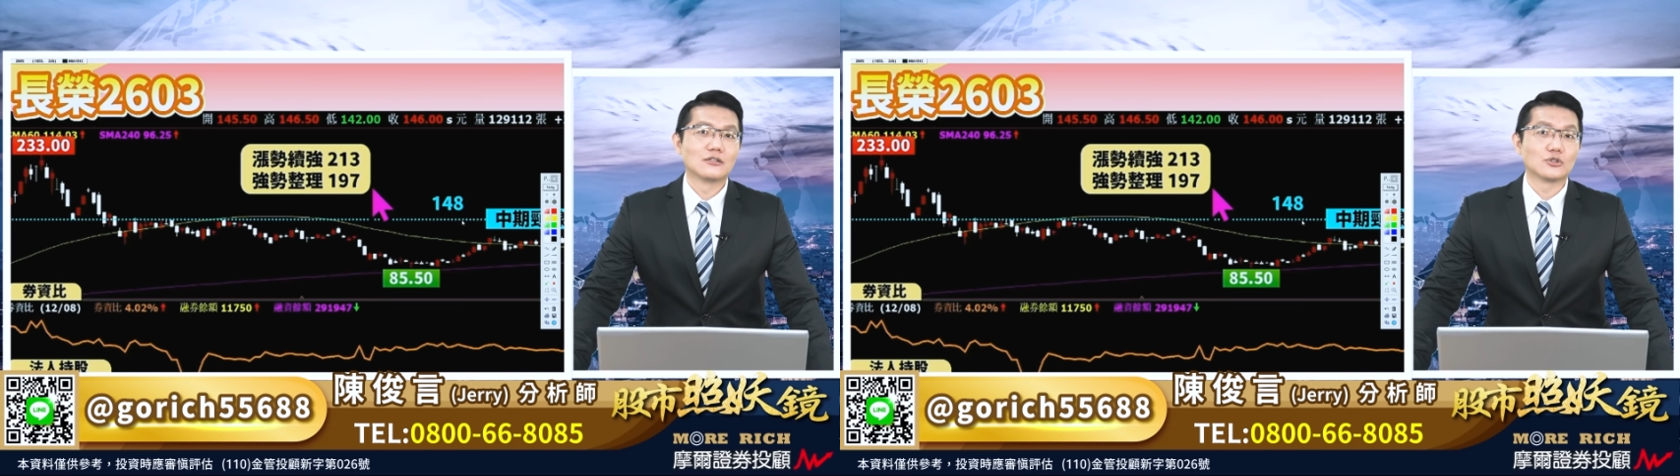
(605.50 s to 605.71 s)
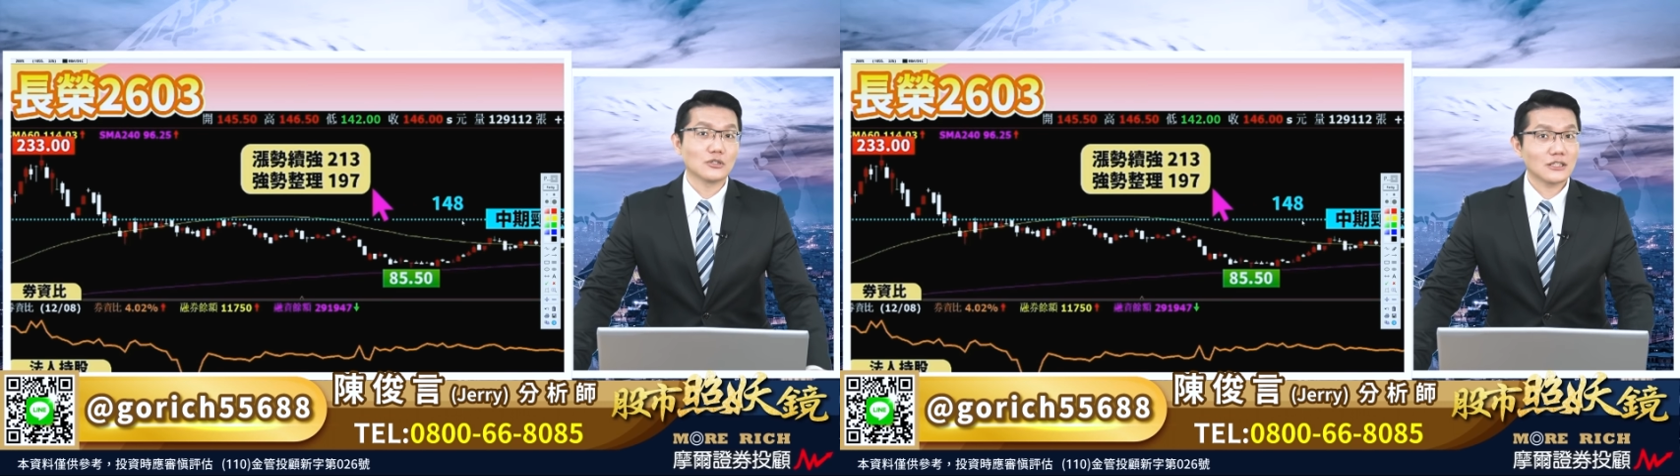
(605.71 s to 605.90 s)

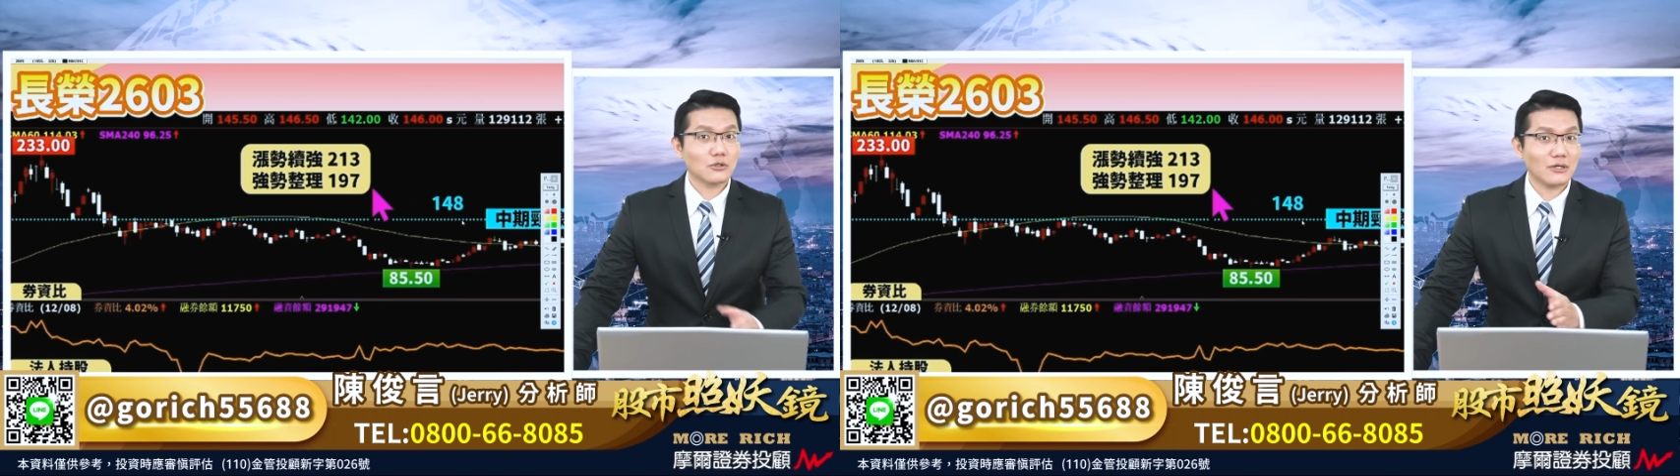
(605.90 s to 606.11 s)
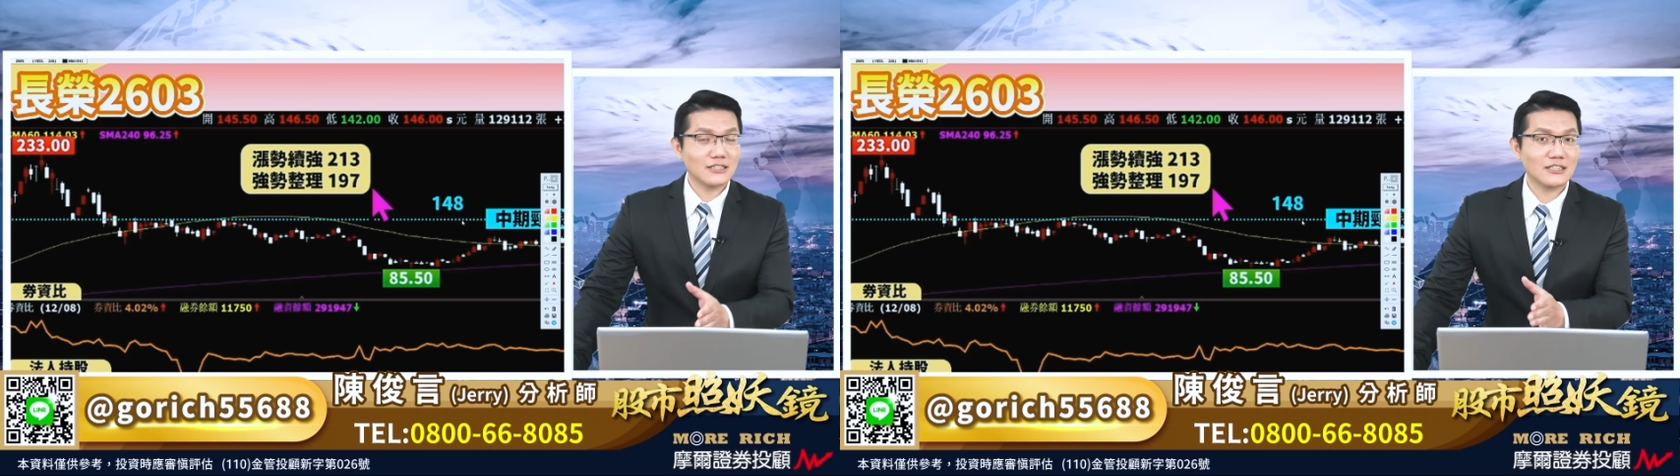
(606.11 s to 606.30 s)
所以这个
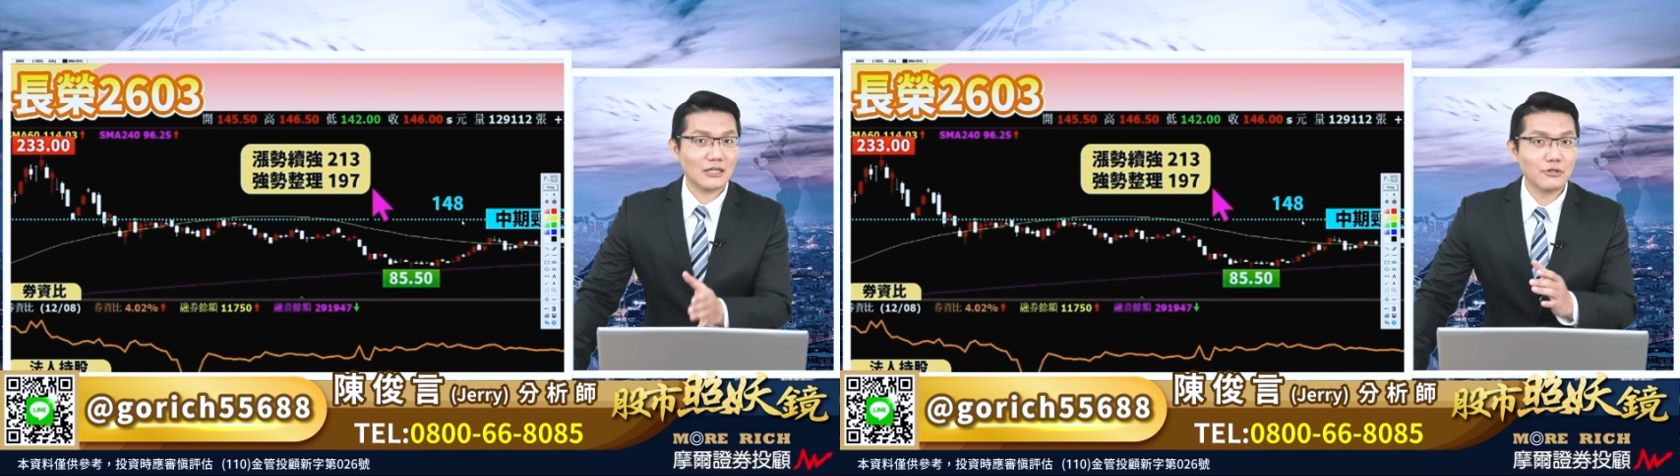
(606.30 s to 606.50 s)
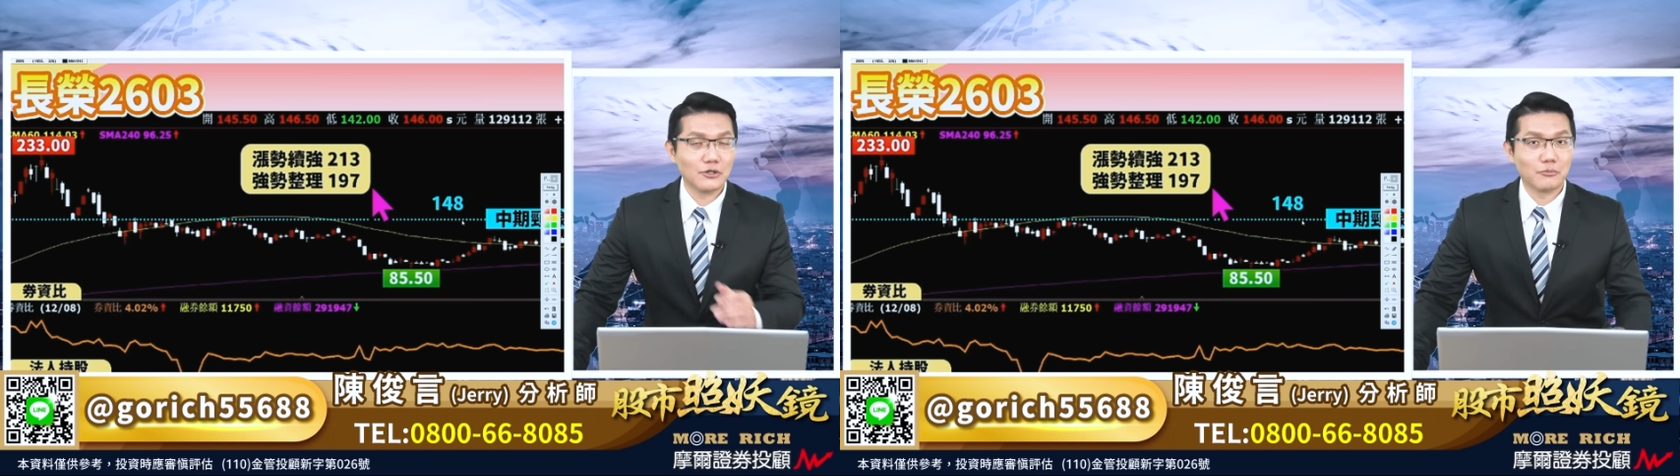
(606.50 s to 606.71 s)
关键
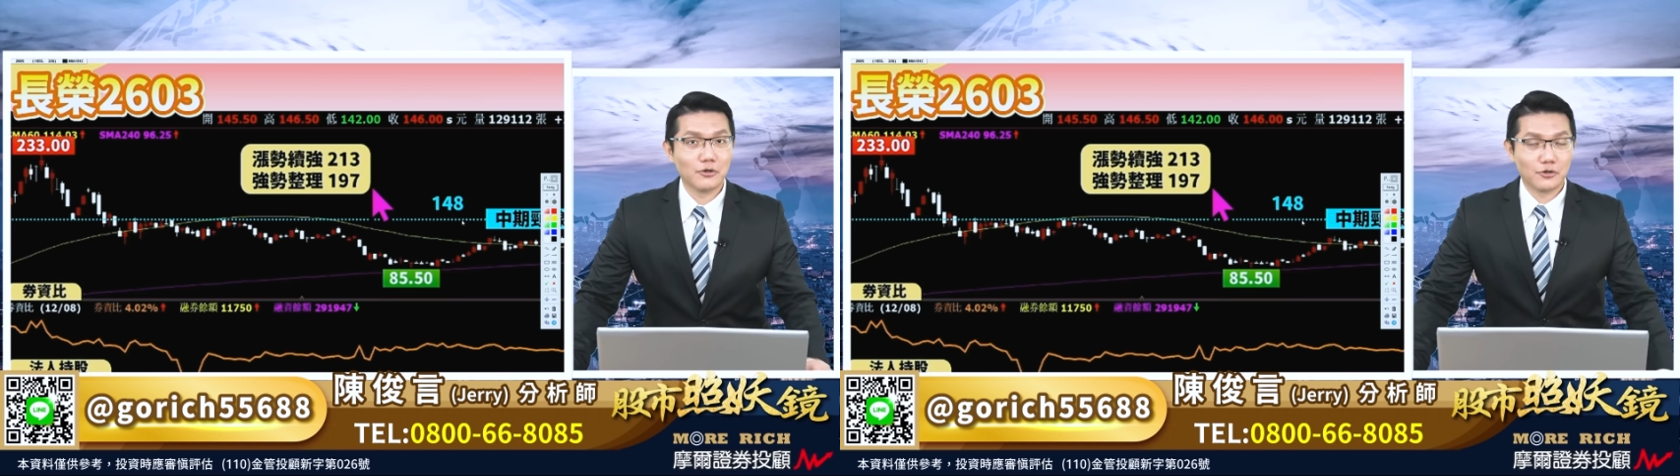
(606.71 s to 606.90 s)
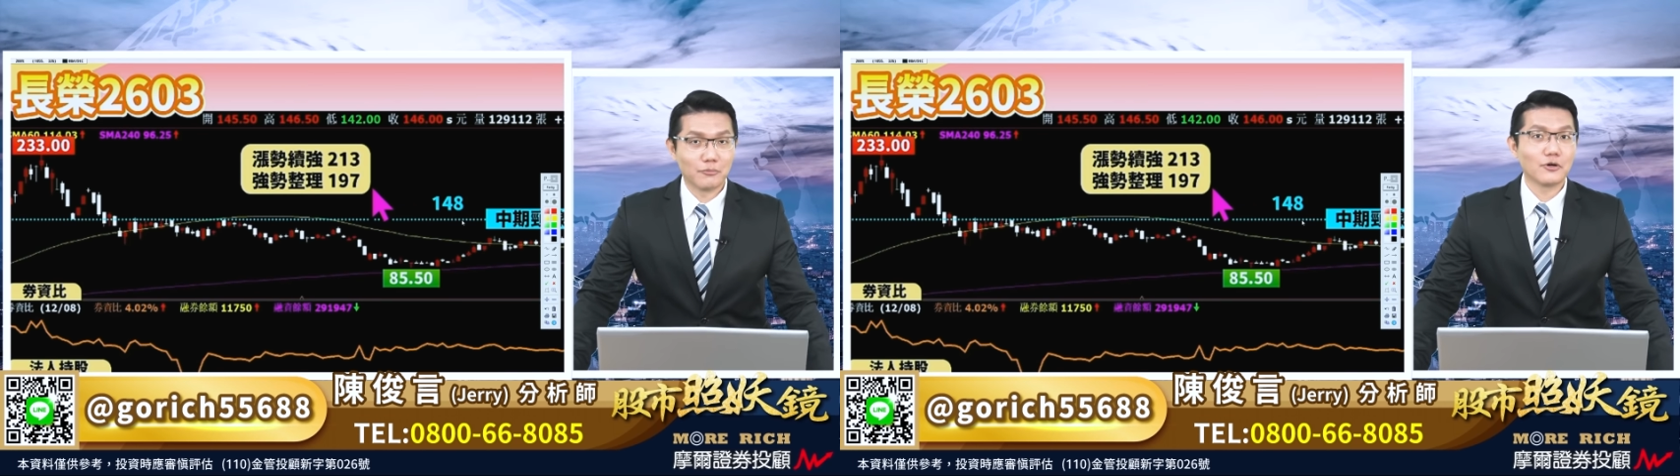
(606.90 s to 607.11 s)
价位有不
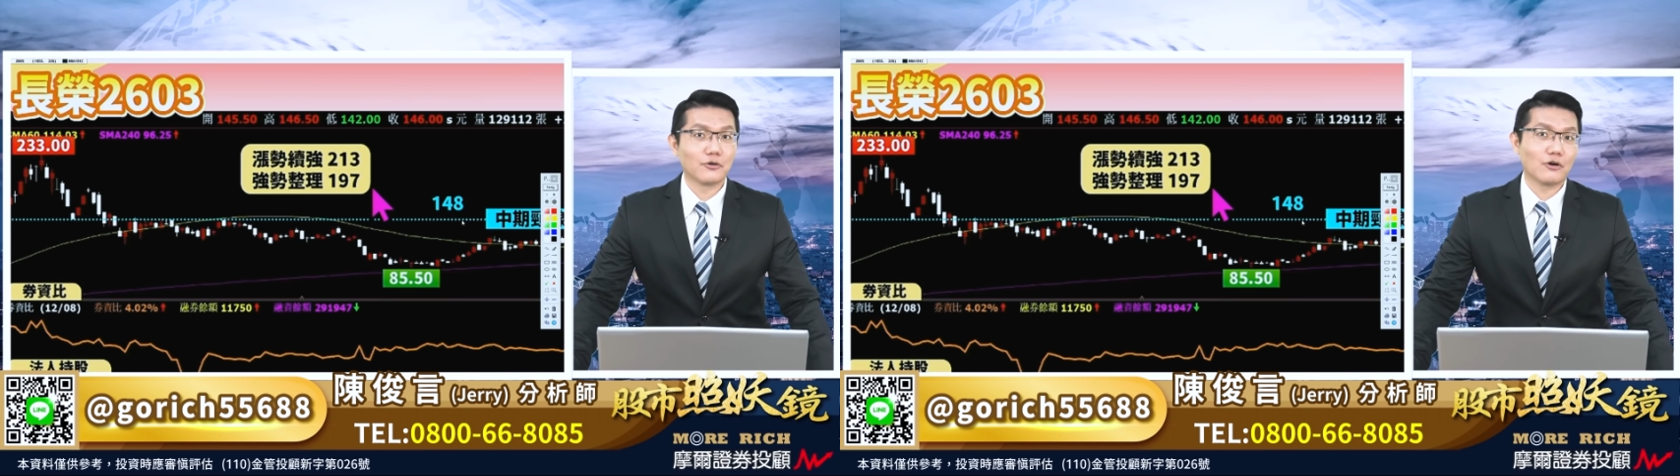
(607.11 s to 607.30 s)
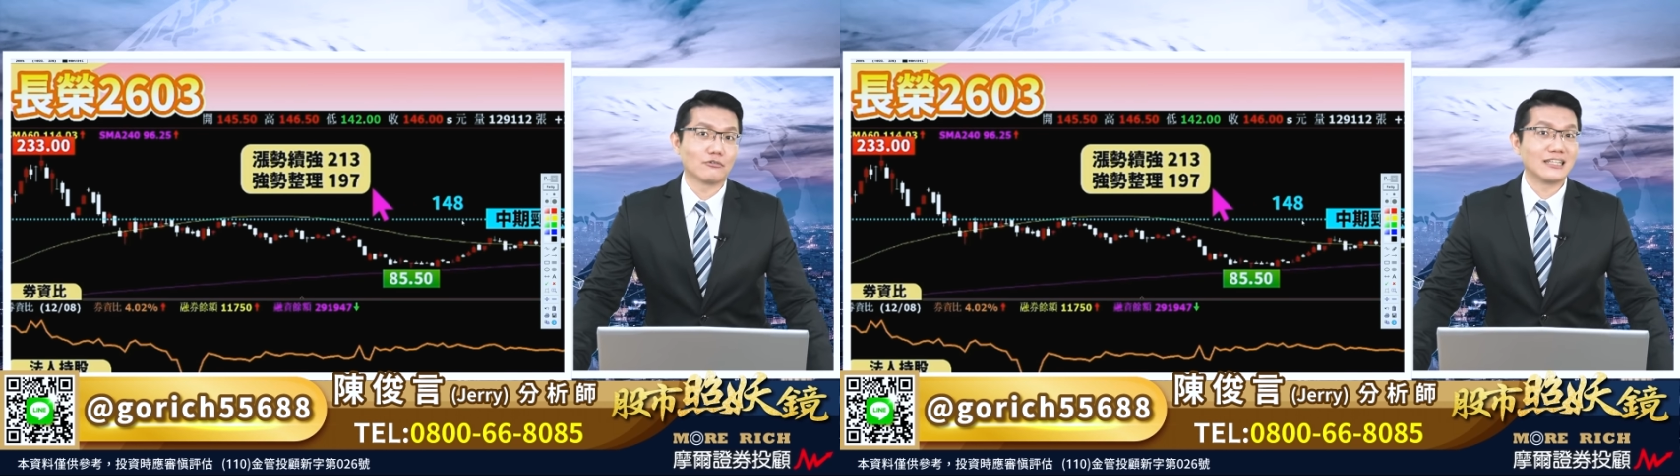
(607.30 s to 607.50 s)
有没有
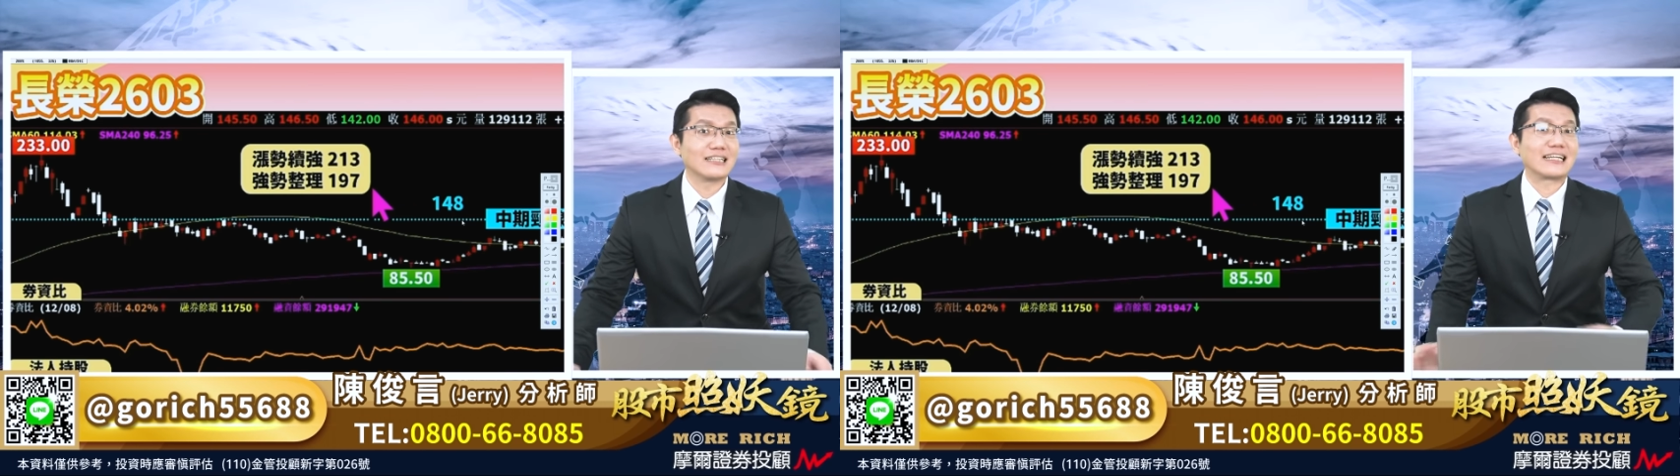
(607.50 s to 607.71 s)
用？你